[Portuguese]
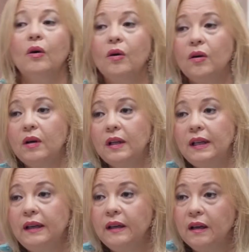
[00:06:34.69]
Olha, por
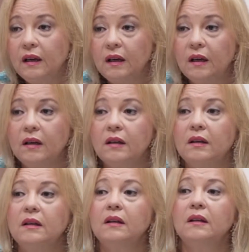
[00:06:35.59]
baixo.
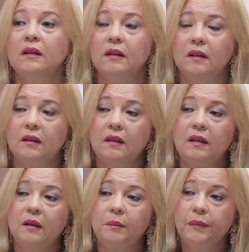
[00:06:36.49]
Né?
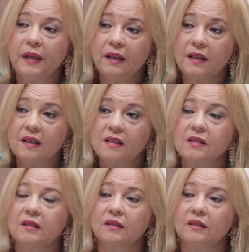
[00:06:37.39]
Isso que, que a gente conseguiu